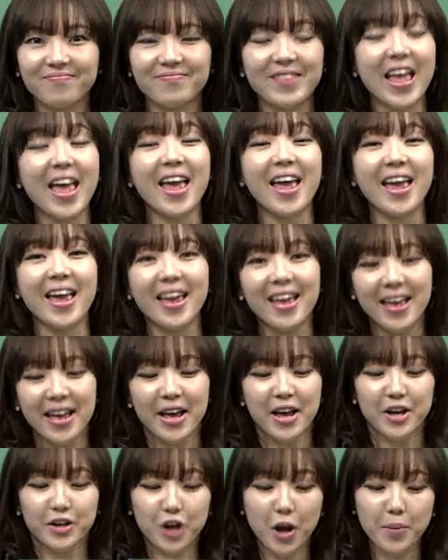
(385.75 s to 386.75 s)
네,
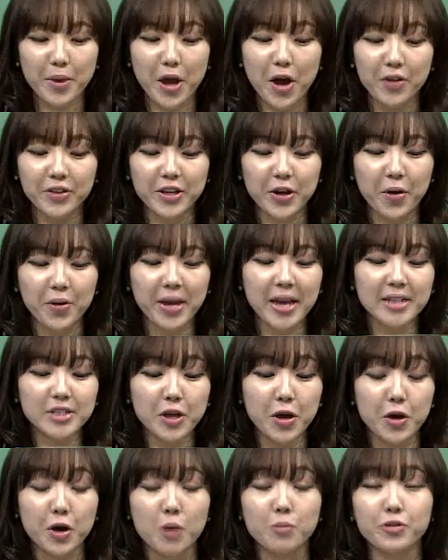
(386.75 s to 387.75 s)
그러면 이렇게
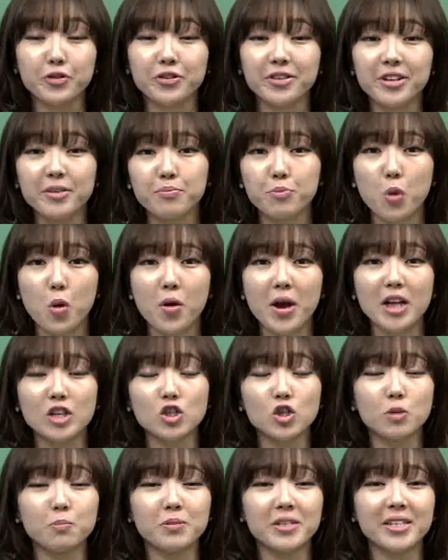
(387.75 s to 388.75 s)
해서 여러분들은 뭔가
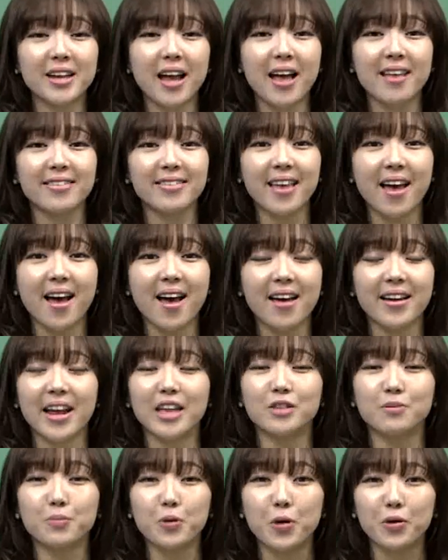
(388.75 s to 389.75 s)
쉽지가
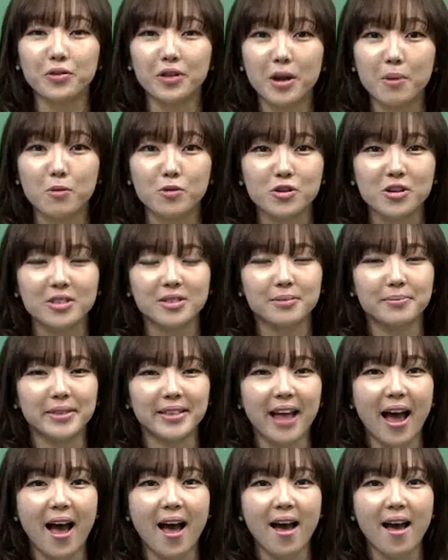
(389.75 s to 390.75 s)
않다라는 표현을
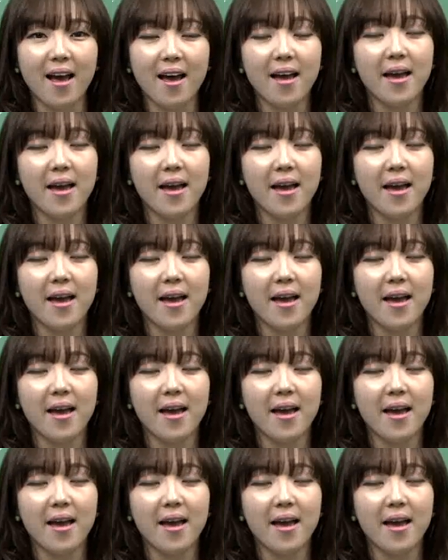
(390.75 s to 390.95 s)
해보셨습니다.